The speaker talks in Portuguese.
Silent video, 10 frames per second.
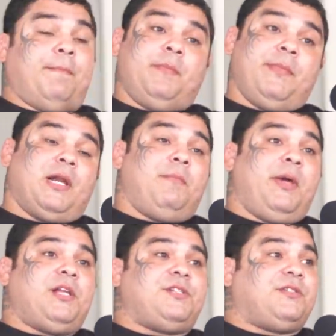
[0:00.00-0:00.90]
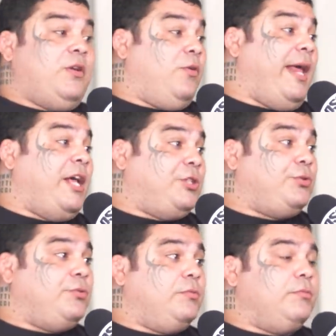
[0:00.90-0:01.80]
Primeiramente, ser
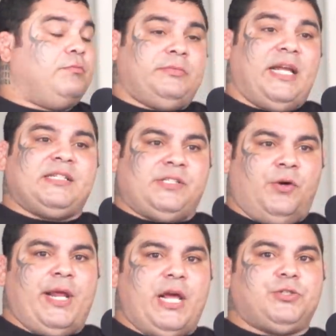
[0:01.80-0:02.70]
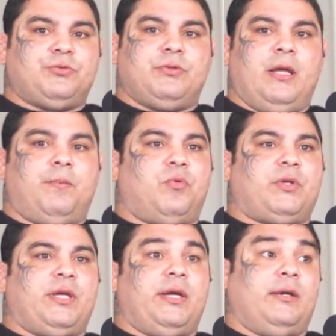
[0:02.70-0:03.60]
honesto. Tem que ser honesto, né?
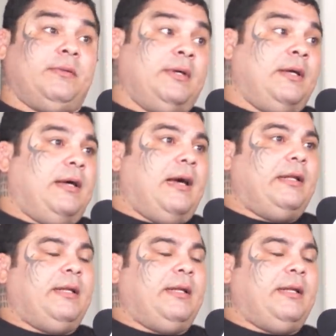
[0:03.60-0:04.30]
Porque a